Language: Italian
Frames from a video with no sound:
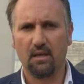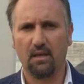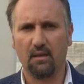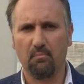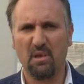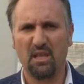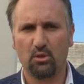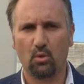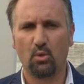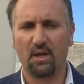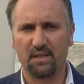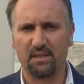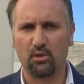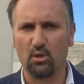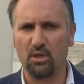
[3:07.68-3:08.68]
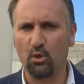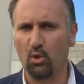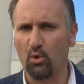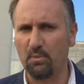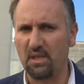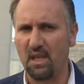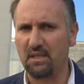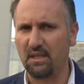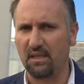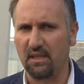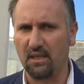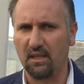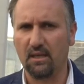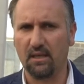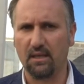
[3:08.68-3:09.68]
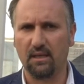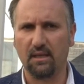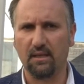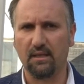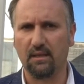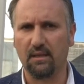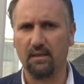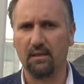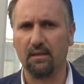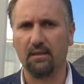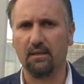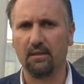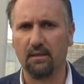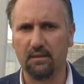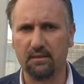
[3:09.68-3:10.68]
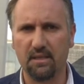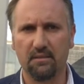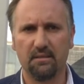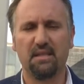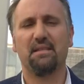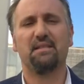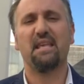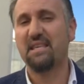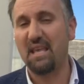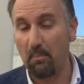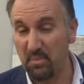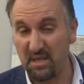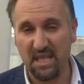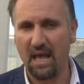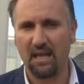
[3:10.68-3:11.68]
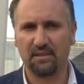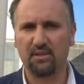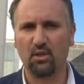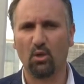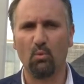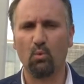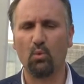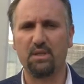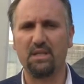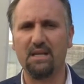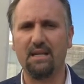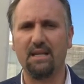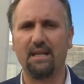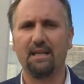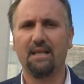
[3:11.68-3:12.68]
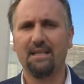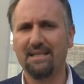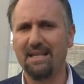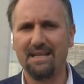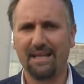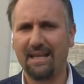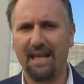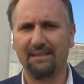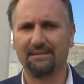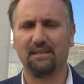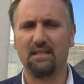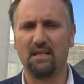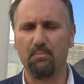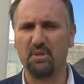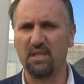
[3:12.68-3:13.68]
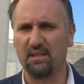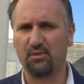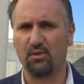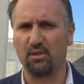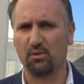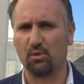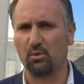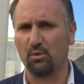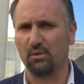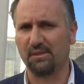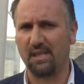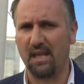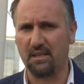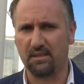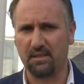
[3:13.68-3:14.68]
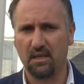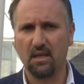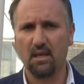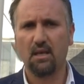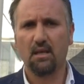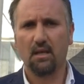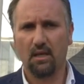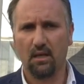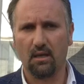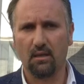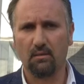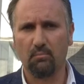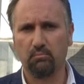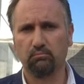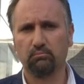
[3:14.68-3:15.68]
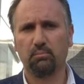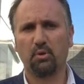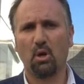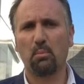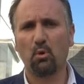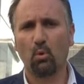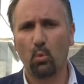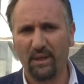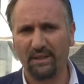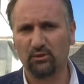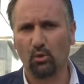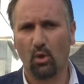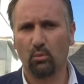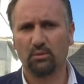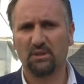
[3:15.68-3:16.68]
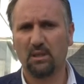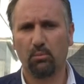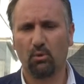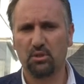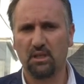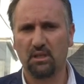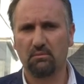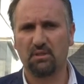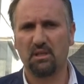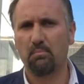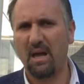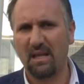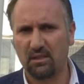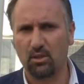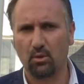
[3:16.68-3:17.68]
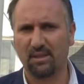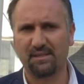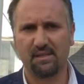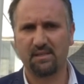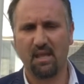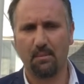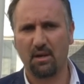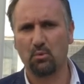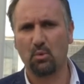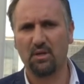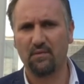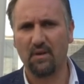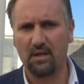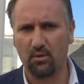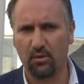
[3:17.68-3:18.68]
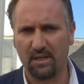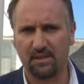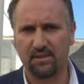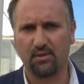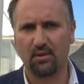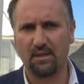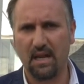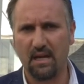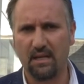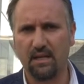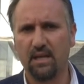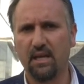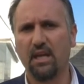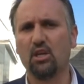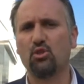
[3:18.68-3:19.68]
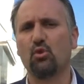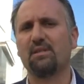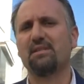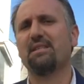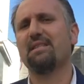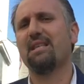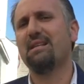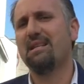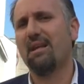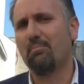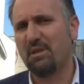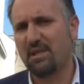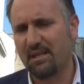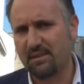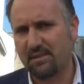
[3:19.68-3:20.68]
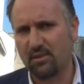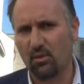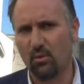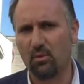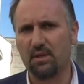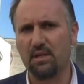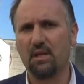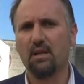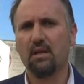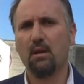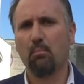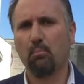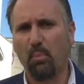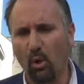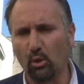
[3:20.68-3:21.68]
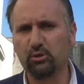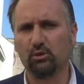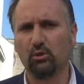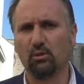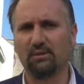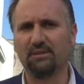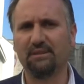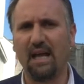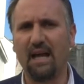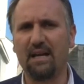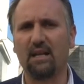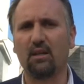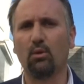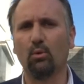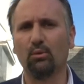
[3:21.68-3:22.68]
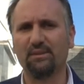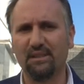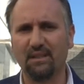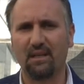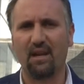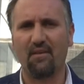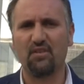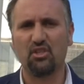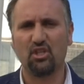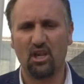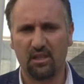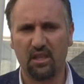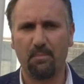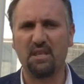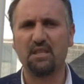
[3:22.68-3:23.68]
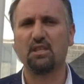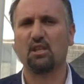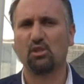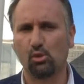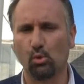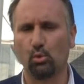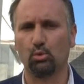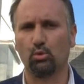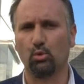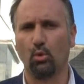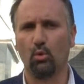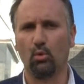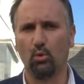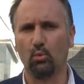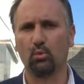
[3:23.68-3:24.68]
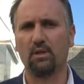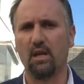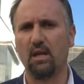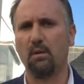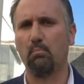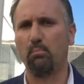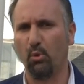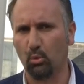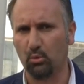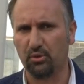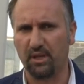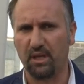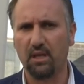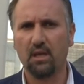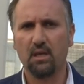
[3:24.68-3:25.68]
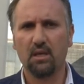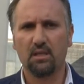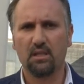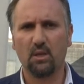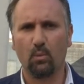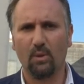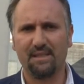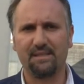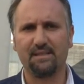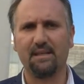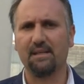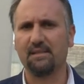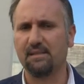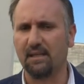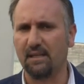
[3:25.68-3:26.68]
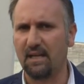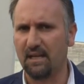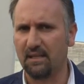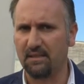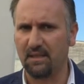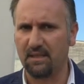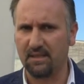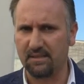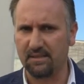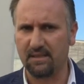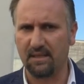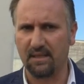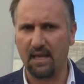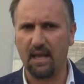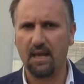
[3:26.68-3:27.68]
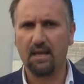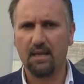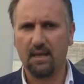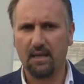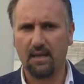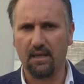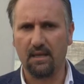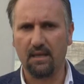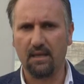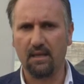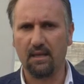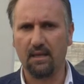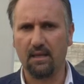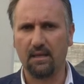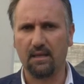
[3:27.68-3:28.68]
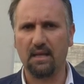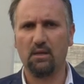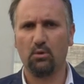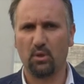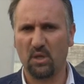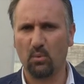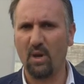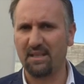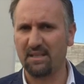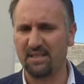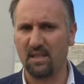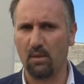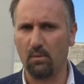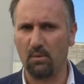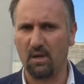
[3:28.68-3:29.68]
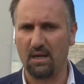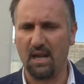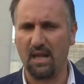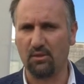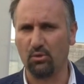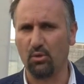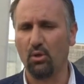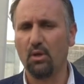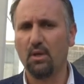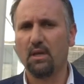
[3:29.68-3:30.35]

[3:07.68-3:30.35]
eh, mettono a rischio l'incolumità eh, de, de, degli abitanti o comunque delle, delle case, delle abitazioni sottostanti. Eh, proprio questo è un tipo di dibattito che si sta aprendo a livello nazionale e cioè se delle abitazioni possono stare così ravvicinatamente sotto un ponte di qualsiasi caratteristica eh, che lo riguardi stiamo parlando.